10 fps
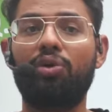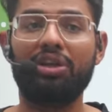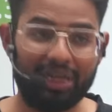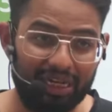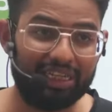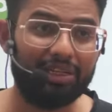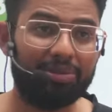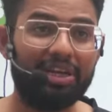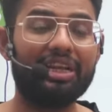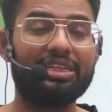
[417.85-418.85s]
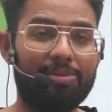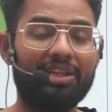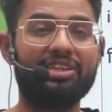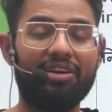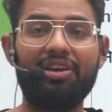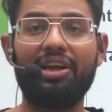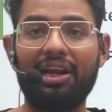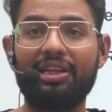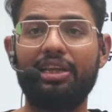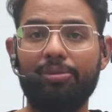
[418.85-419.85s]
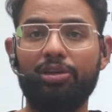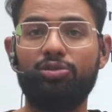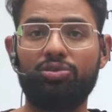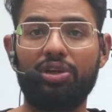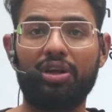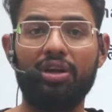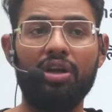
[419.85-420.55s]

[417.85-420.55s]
कितना गजब तरीके से मैथ्स कवर कराते हैं हिमांशु सर